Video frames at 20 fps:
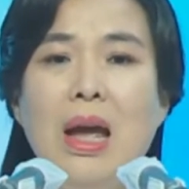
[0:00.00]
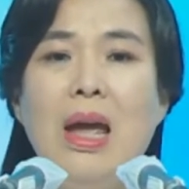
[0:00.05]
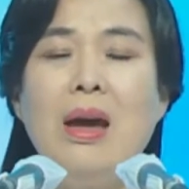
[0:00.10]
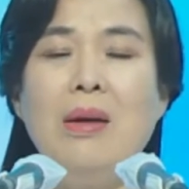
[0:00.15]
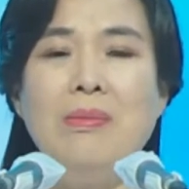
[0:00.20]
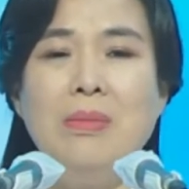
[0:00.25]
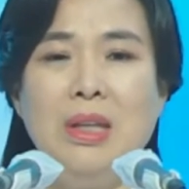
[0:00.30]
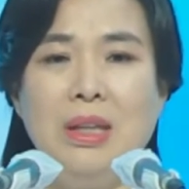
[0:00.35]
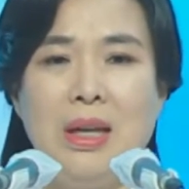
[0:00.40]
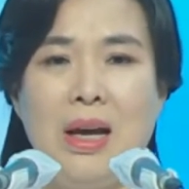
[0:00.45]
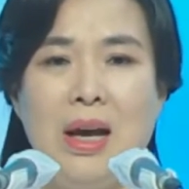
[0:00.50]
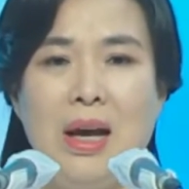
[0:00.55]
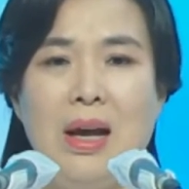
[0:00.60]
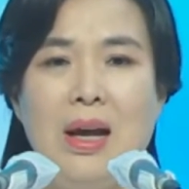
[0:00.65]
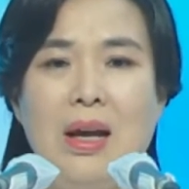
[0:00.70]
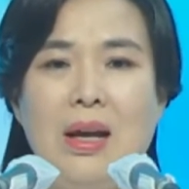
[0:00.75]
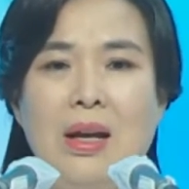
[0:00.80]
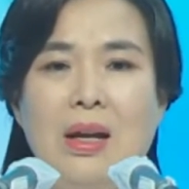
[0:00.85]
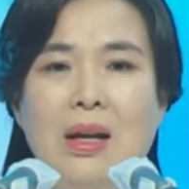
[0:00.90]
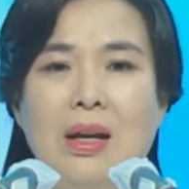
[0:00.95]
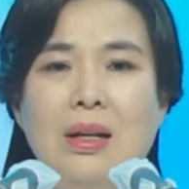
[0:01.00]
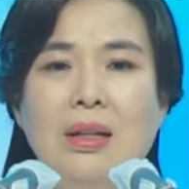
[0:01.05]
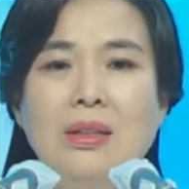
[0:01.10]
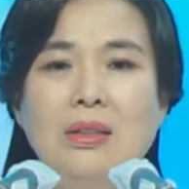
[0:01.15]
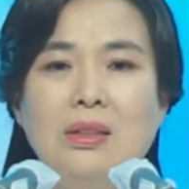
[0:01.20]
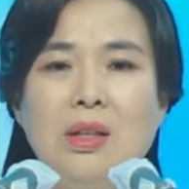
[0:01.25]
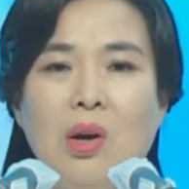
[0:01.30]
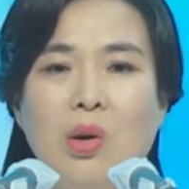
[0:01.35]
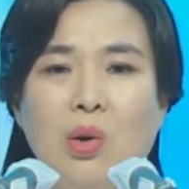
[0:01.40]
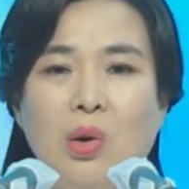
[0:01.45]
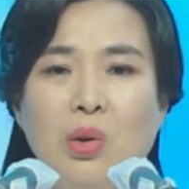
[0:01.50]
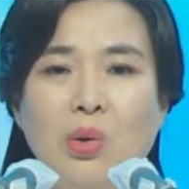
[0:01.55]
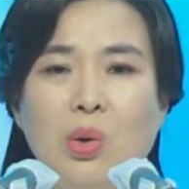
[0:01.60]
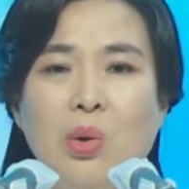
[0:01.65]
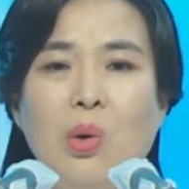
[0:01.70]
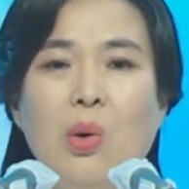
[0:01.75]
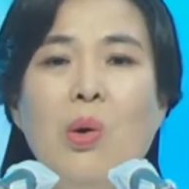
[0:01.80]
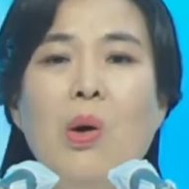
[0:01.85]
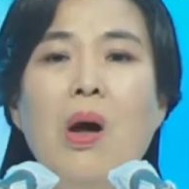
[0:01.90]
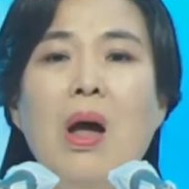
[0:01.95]
有信心就当远离
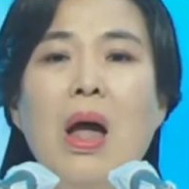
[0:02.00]
罪，